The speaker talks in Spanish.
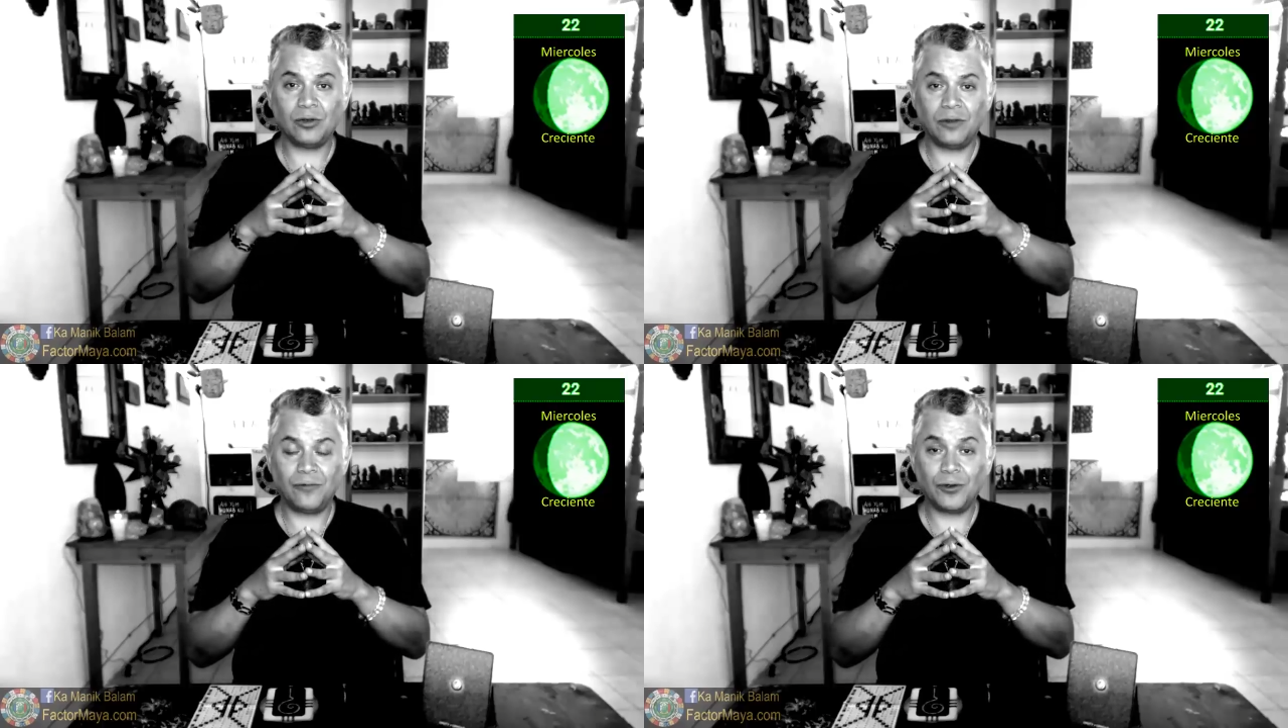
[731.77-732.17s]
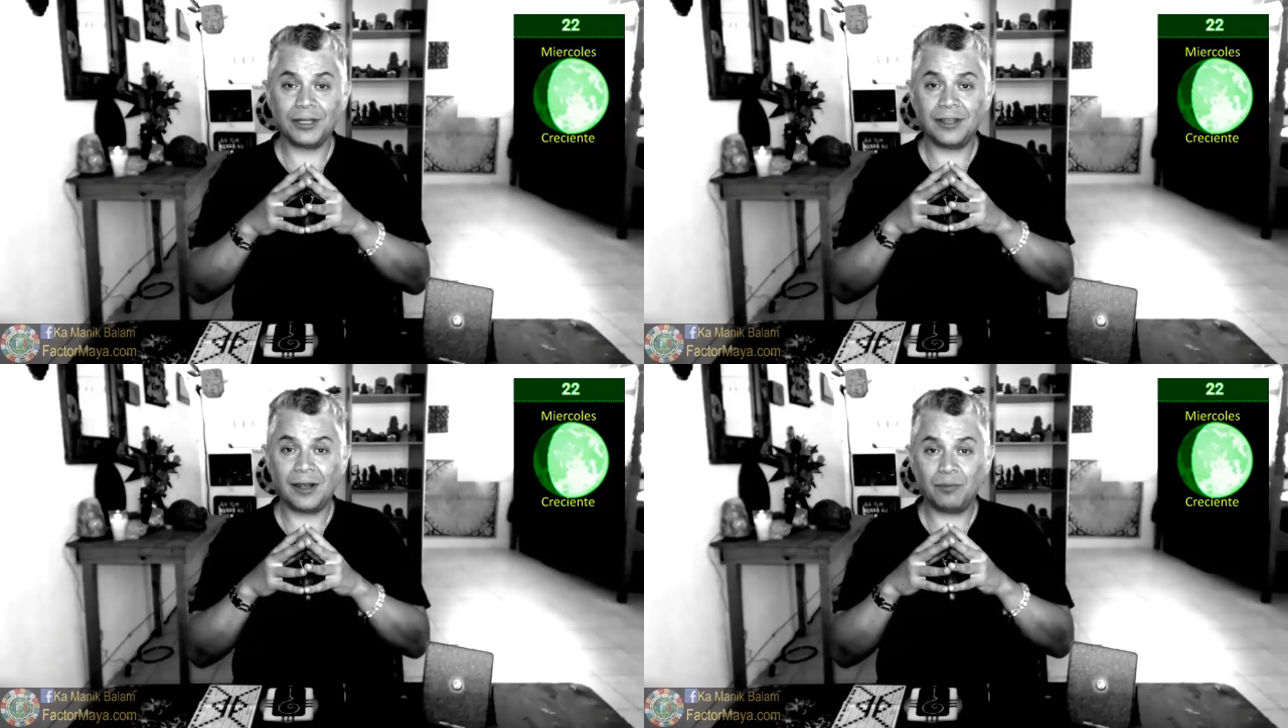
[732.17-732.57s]
con
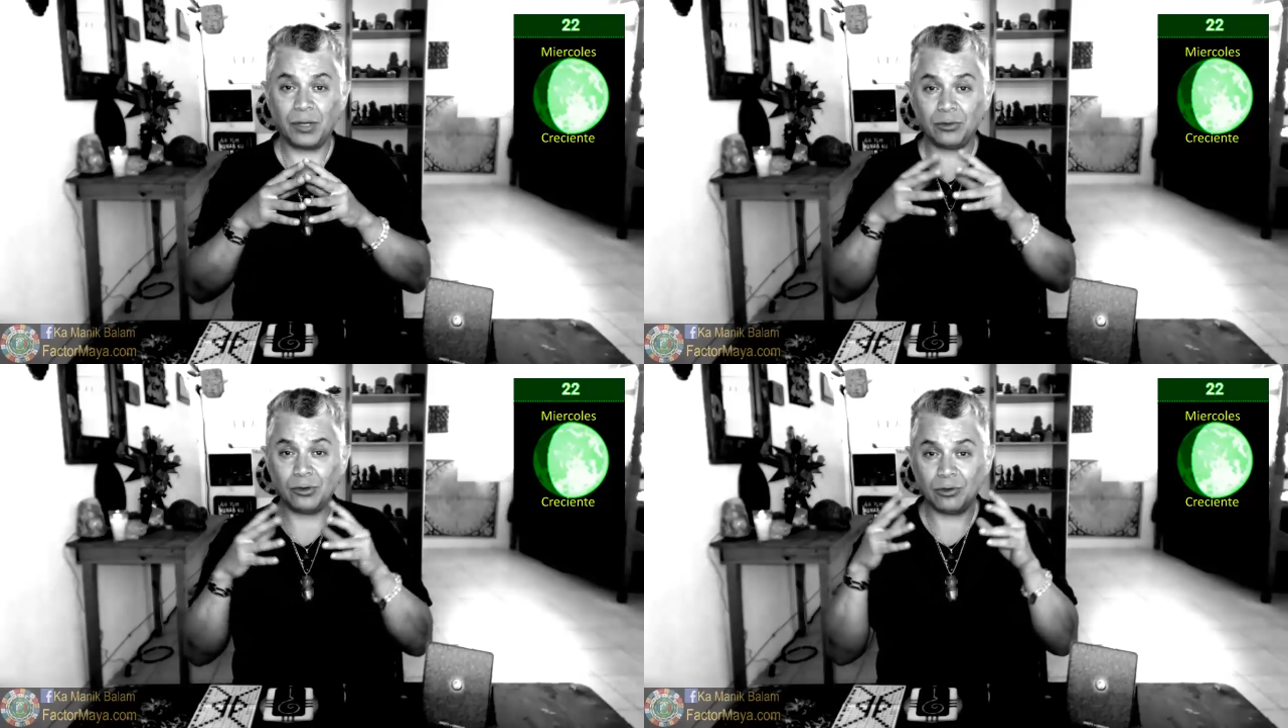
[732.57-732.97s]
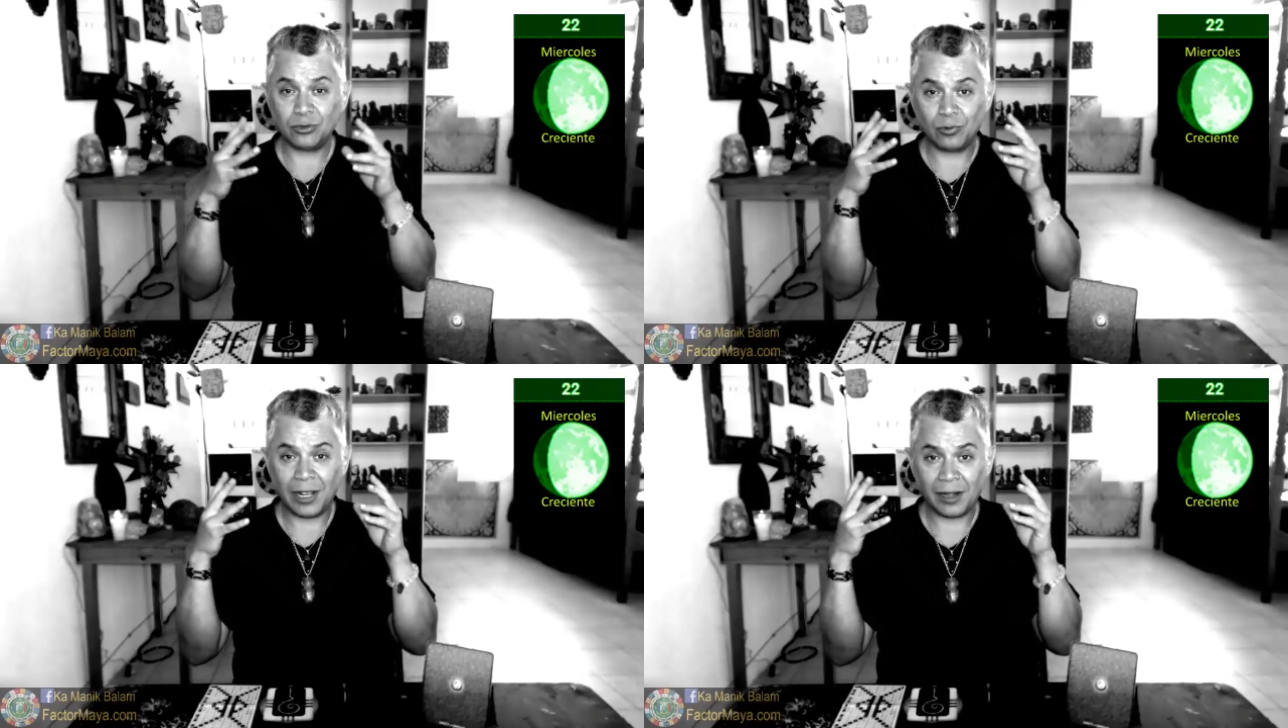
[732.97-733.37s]
enfoque terapéutico
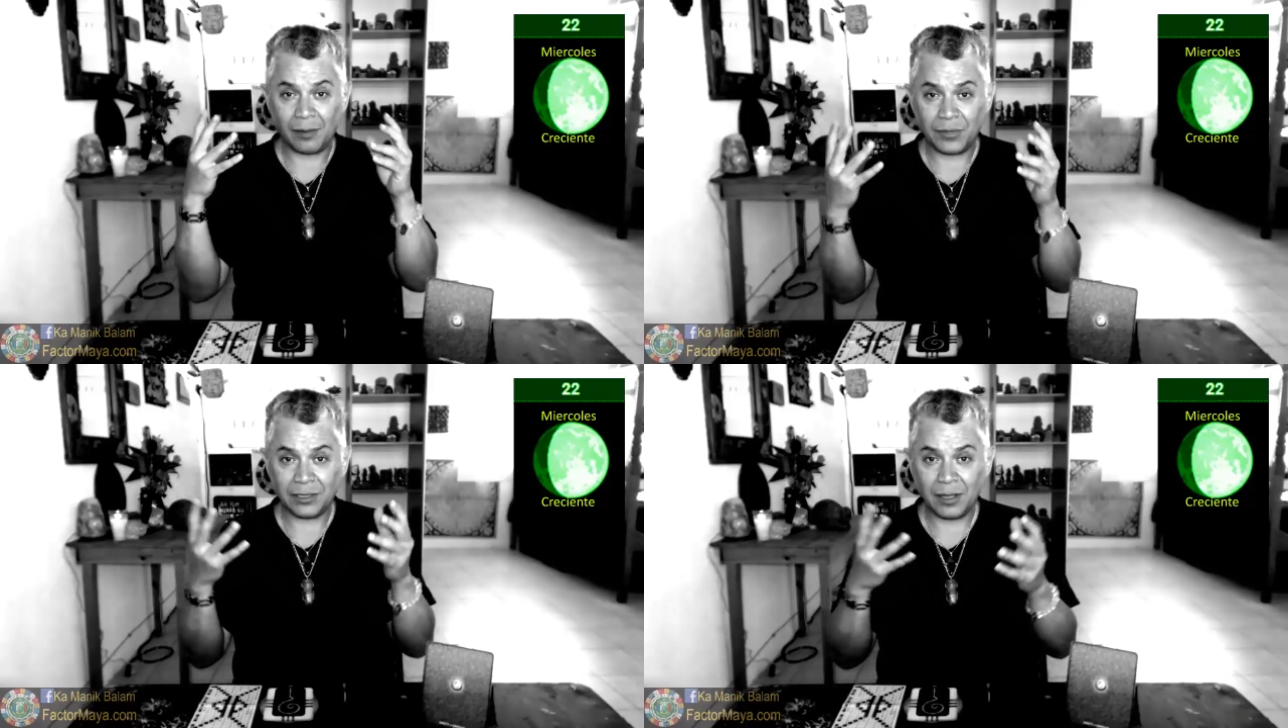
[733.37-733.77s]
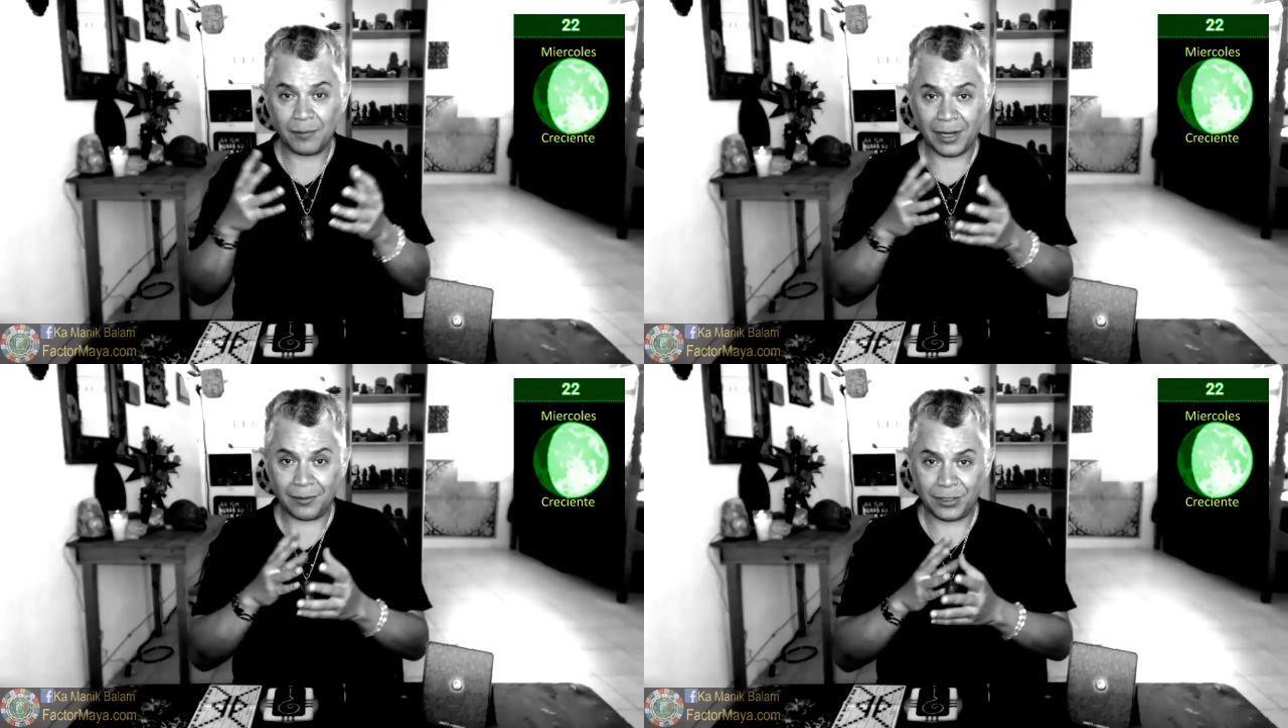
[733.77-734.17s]
es una herramienta
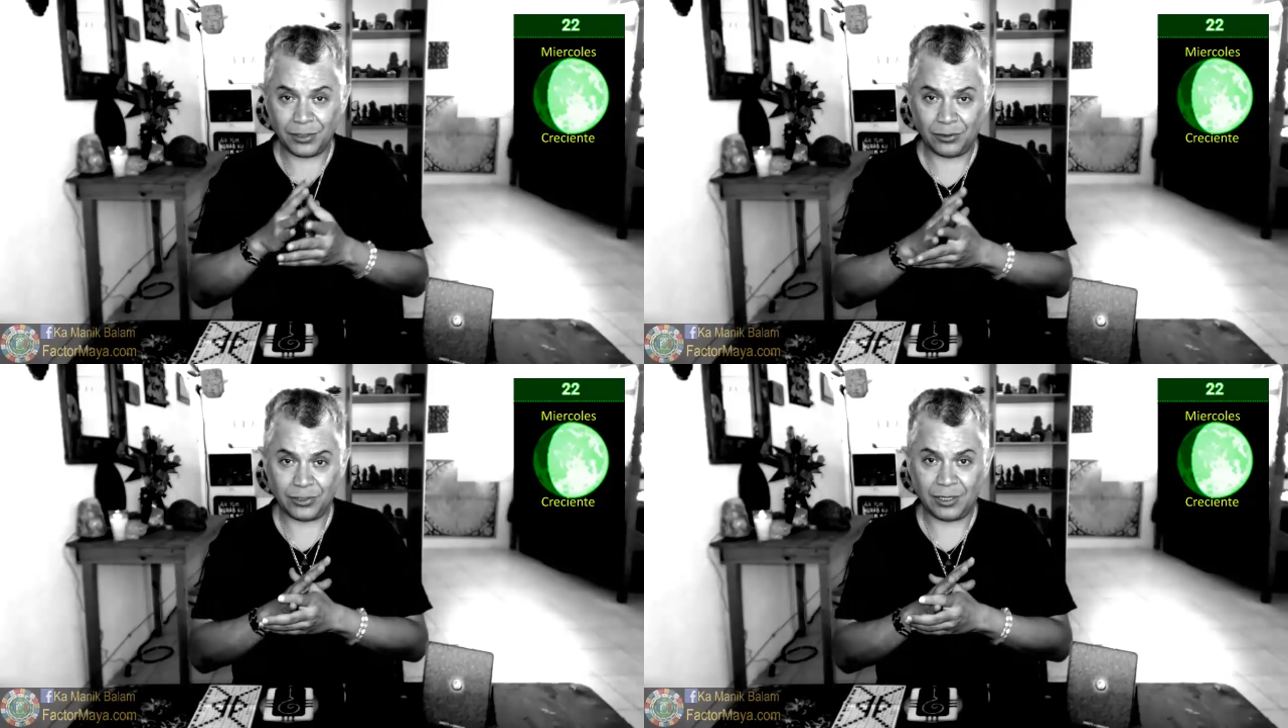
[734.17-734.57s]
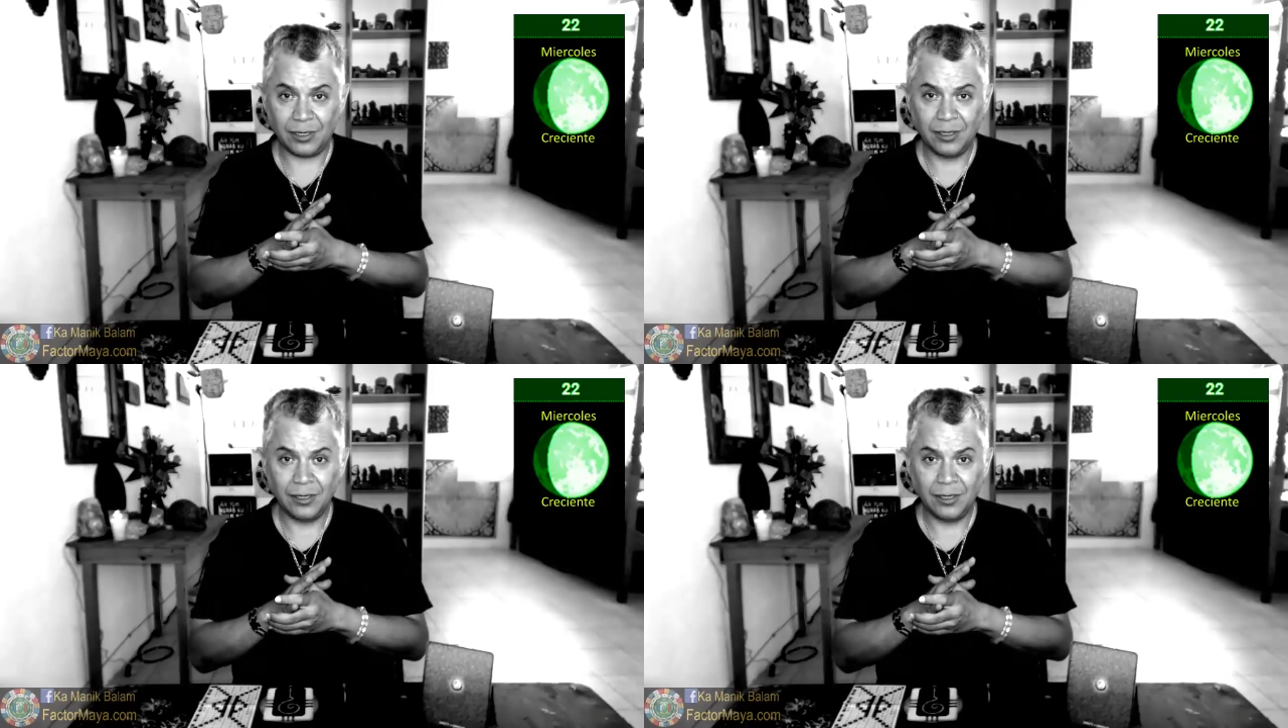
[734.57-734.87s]
maravillosa.